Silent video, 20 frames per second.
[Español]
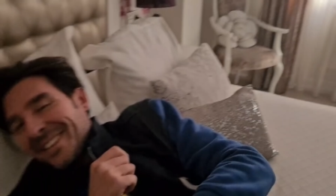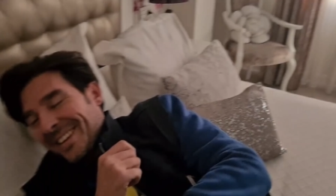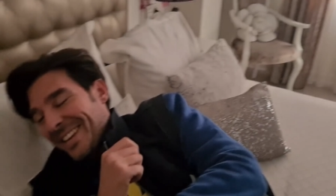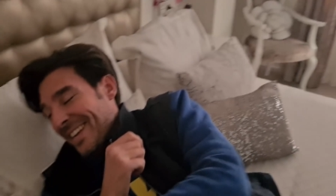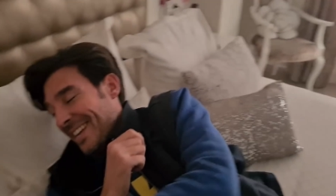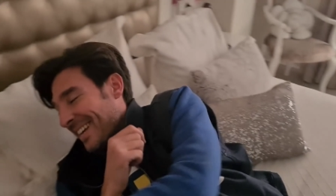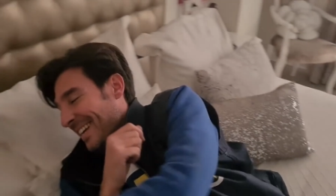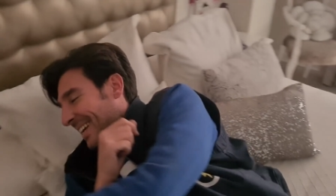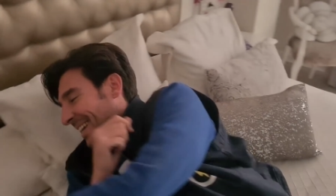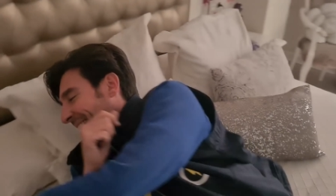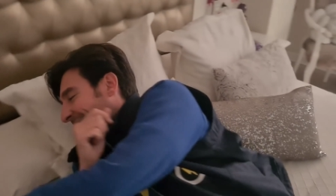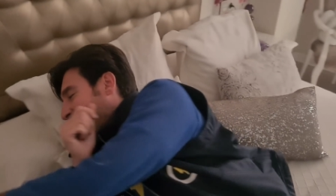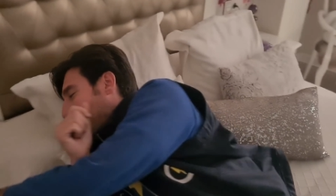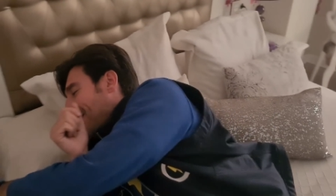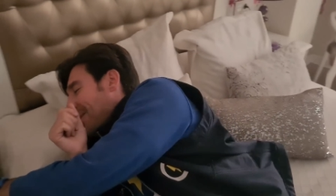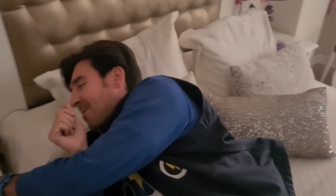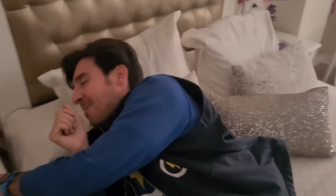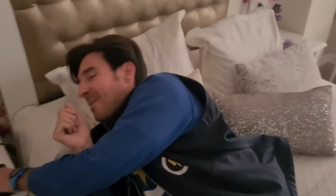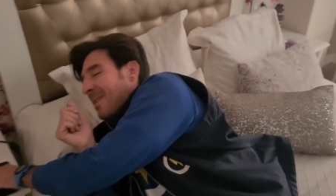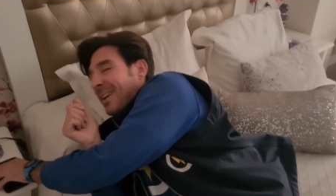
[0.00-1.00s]

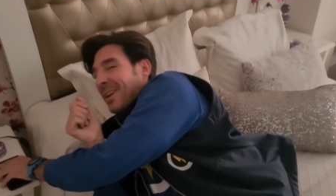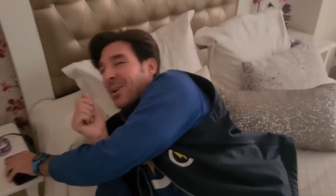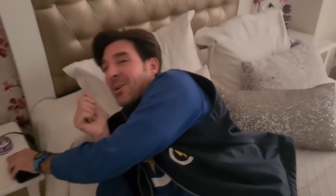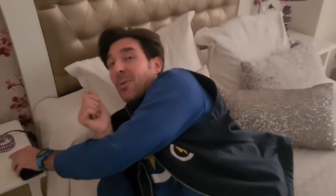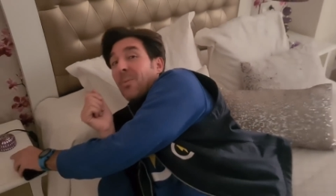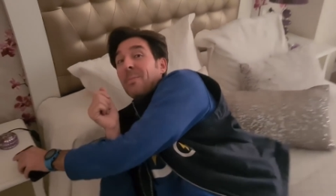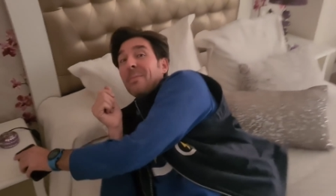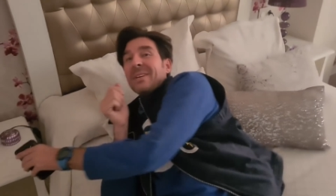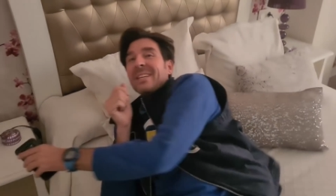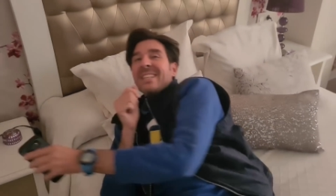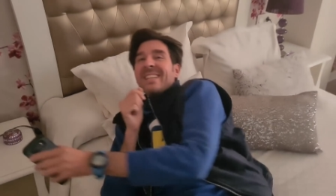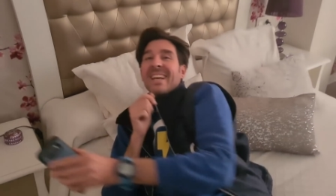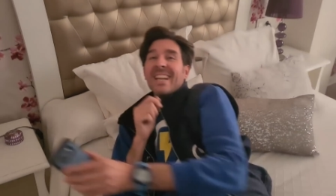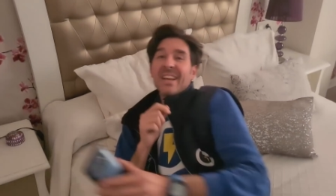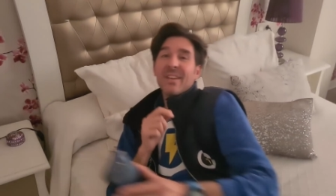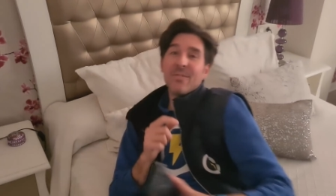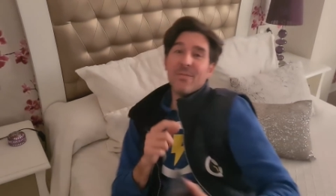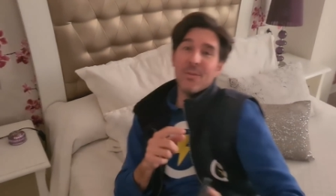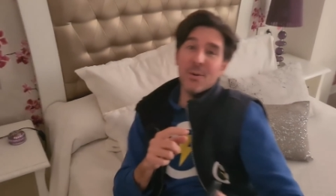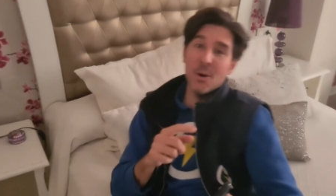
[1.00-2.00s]
increíble con mi
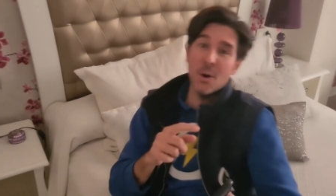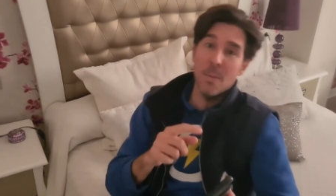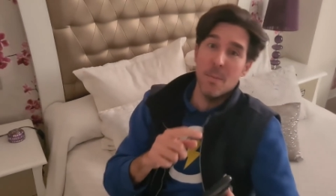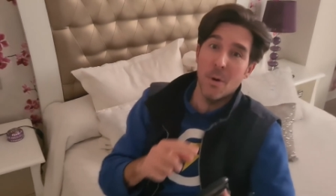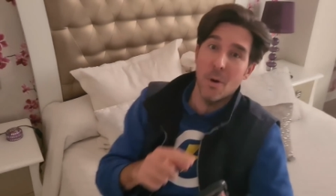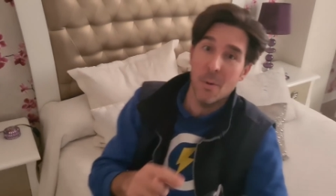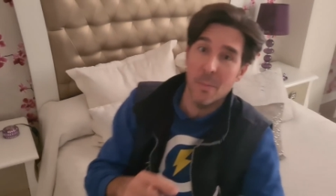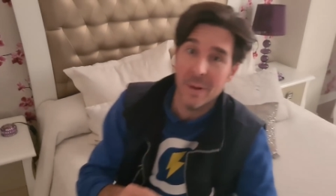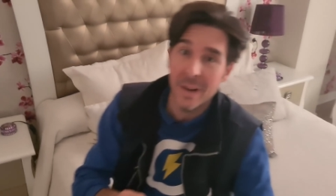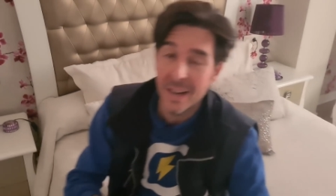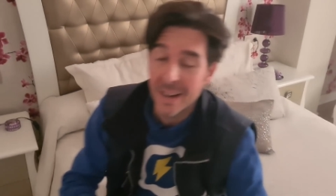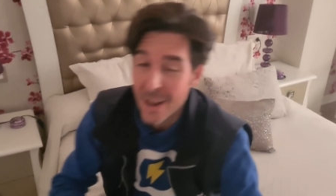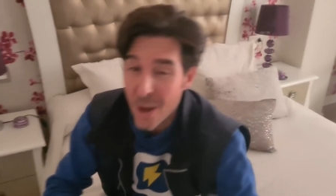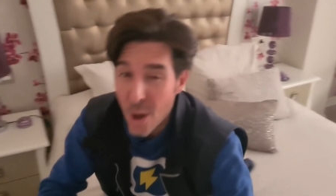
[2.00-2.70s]
teléfono móvil,